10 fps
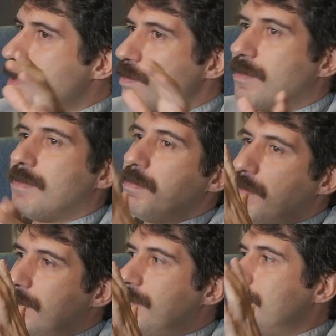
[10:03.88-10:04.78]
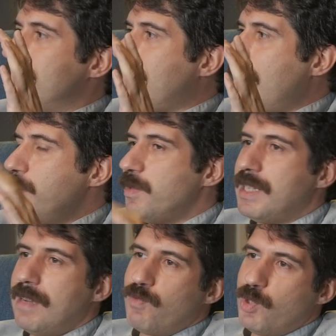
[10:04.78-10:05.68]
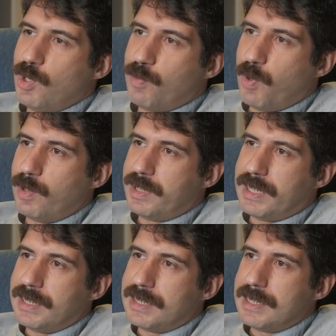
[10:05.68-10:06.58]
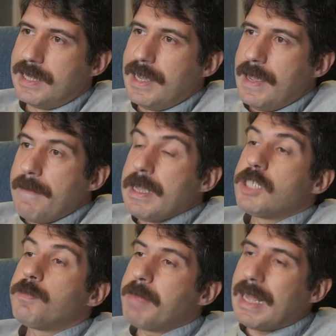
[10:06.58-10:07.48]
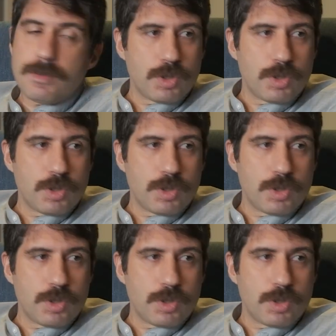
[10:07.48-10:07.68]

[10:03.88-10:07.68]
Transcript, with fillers: Bizim kalbimizden vuruyor o politikalar. Şimdi ben